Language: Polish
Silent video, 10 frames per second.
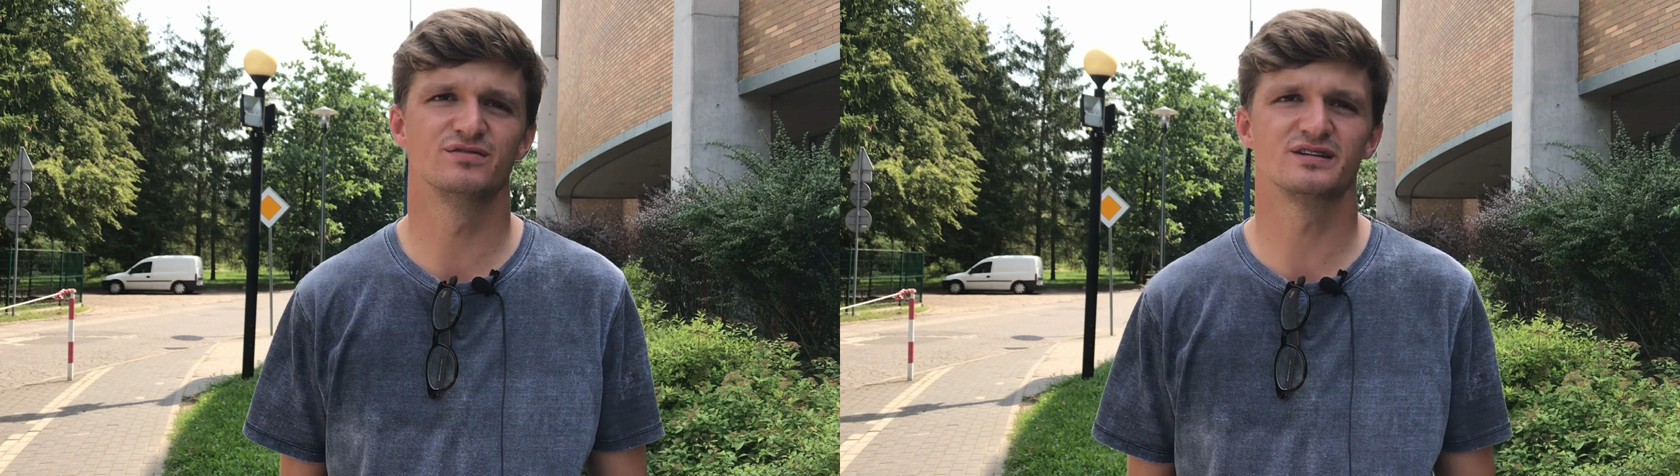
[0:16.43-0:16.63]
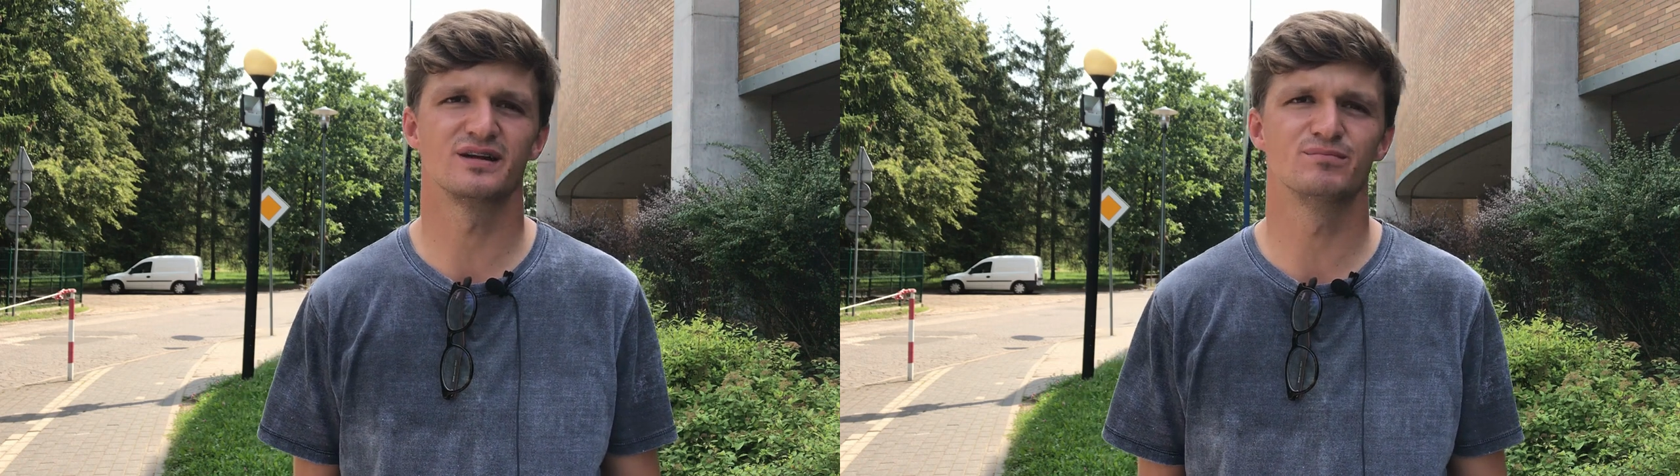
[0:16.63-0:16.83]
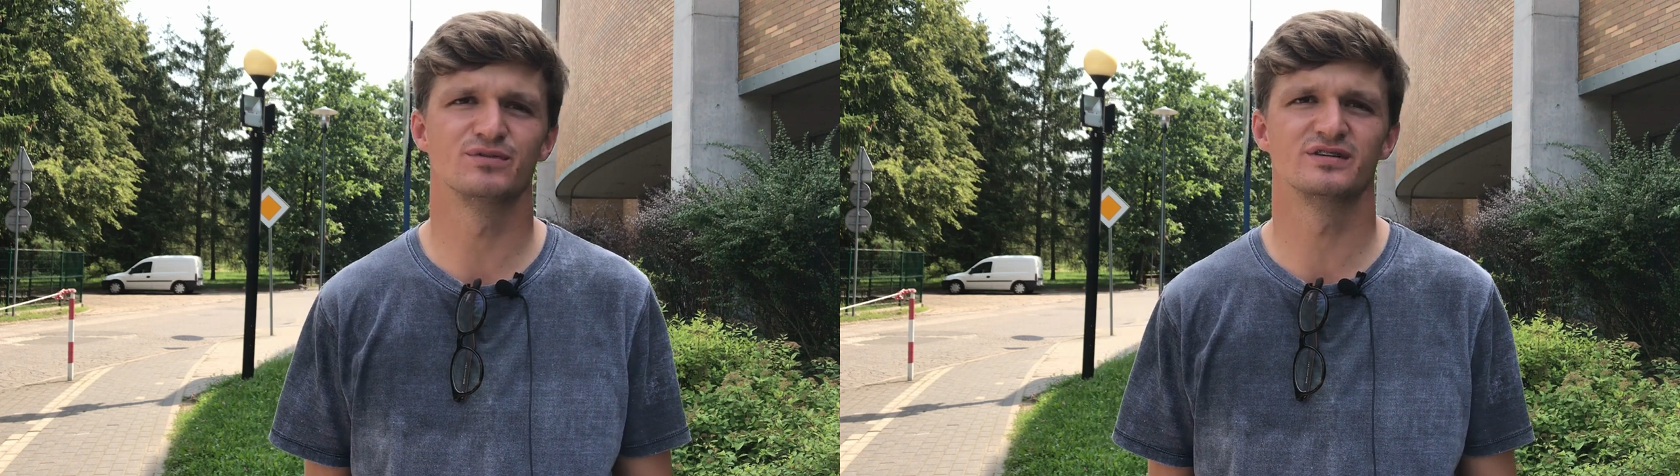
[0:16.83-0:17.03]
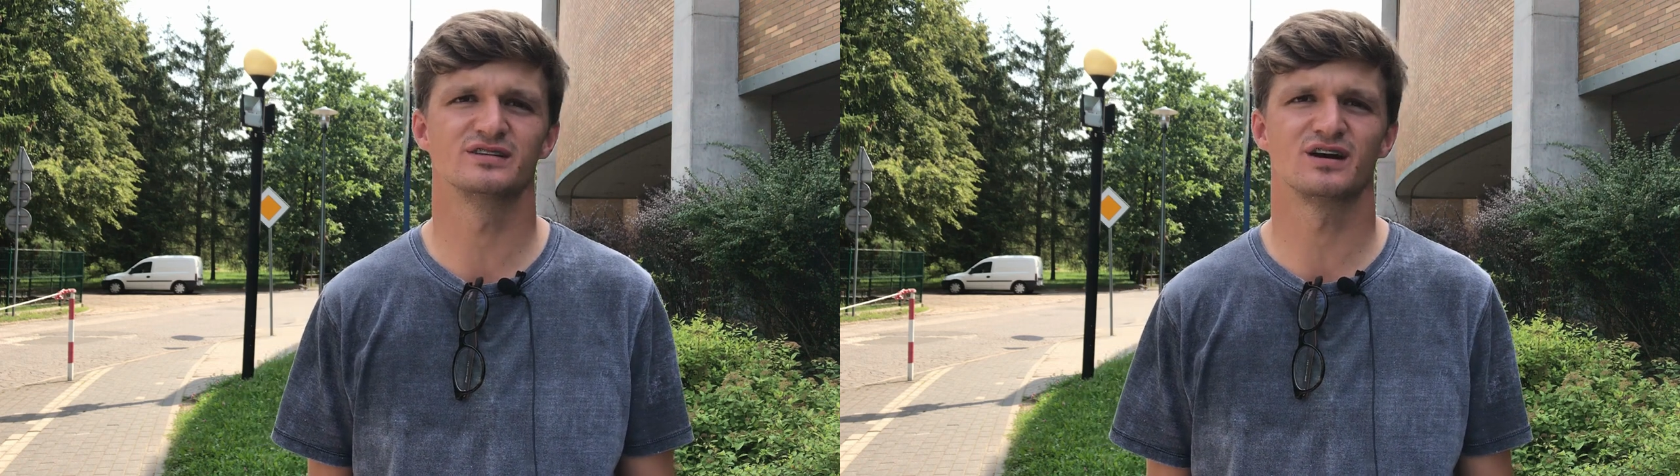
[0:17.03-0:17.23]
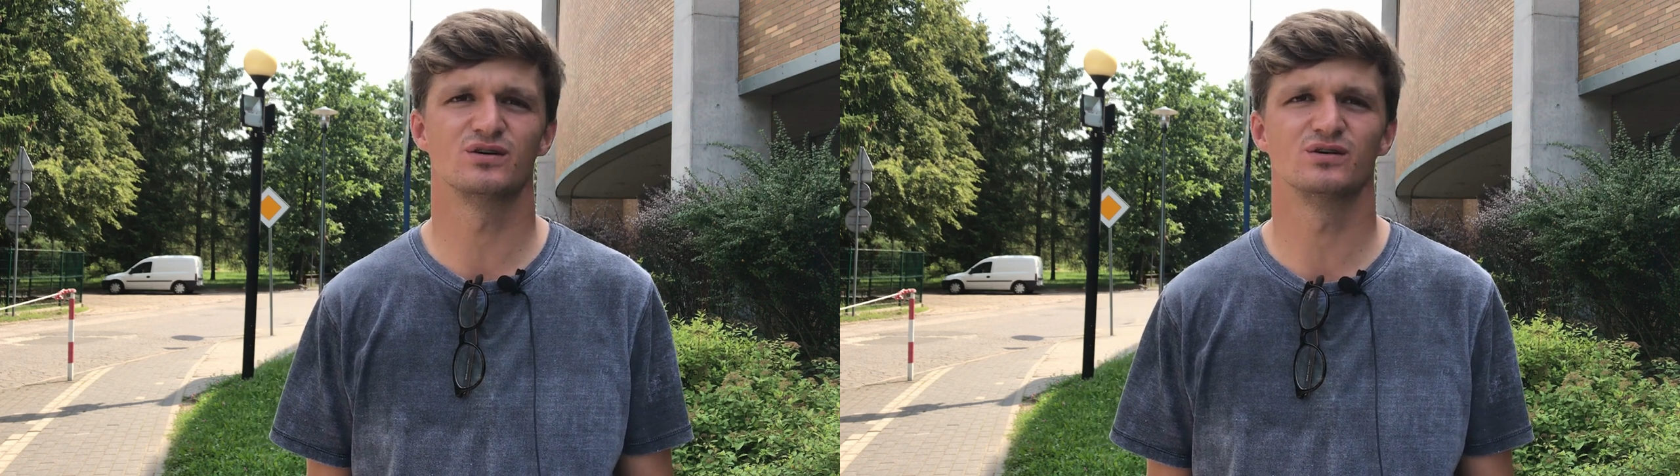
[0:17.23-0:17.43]
występów
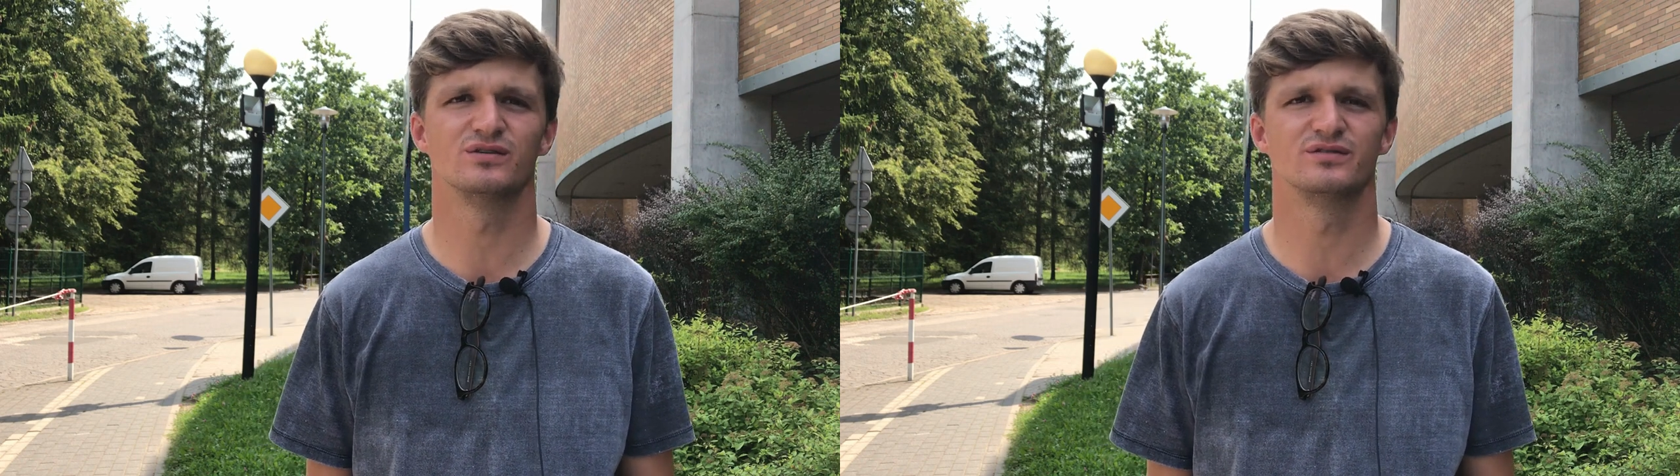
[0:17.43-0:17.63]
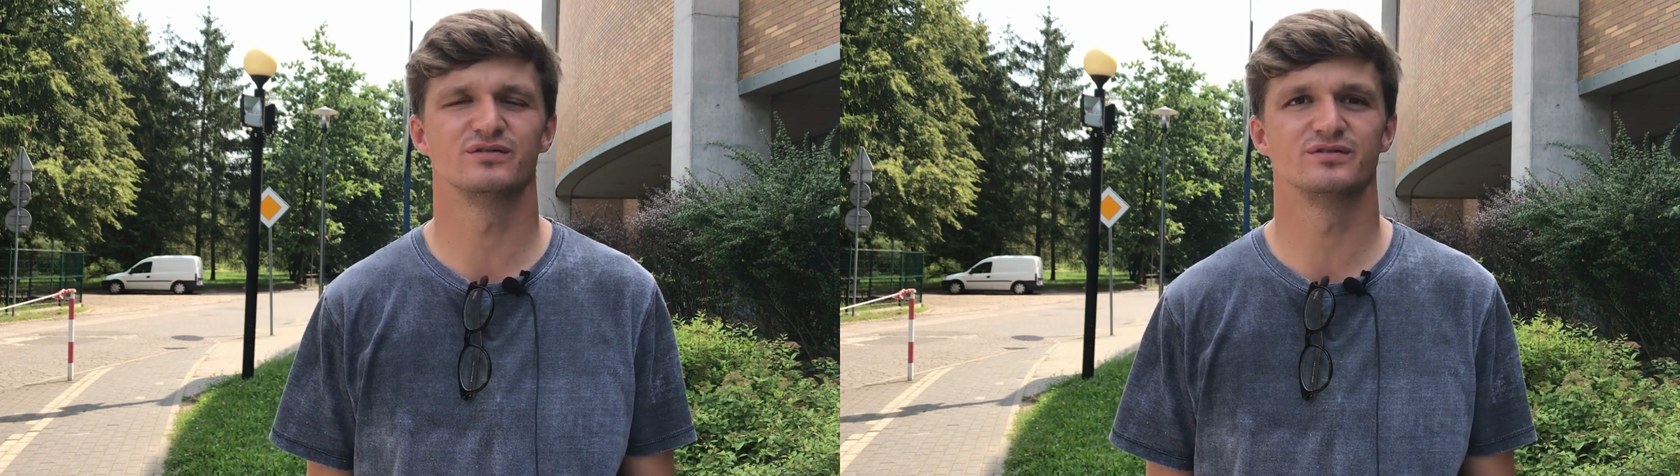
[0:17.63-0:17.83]
jest jako